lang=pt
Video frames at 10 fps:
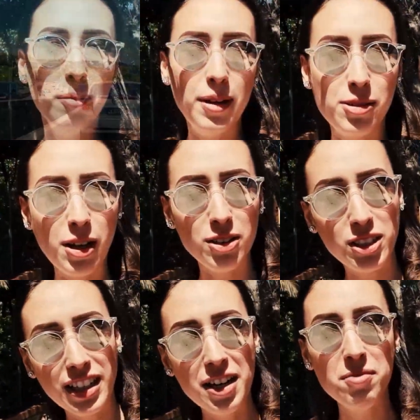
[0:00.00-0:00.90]
Pessoal,
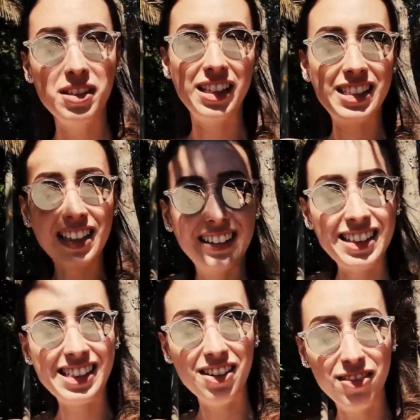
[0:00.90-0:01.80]
chegamos em Santa
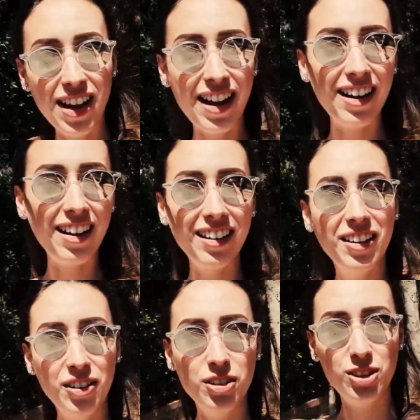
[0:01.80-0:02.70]
Severa,
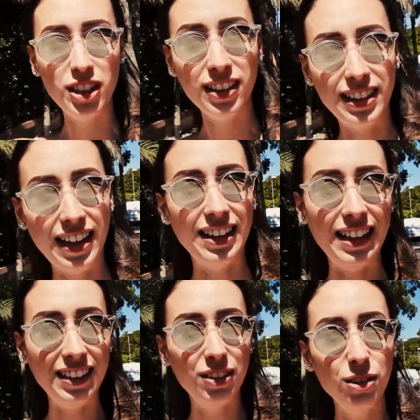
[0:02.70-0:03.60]
o dia tá
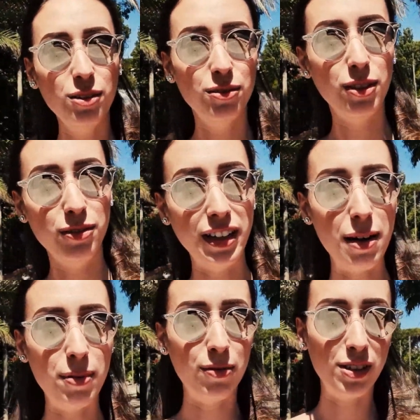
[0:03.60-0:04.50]
lindo, vou virar
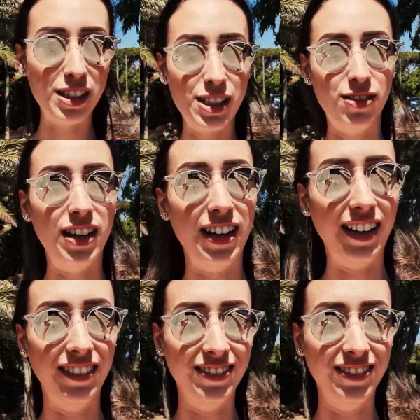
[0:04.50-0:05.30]
para vocês verem.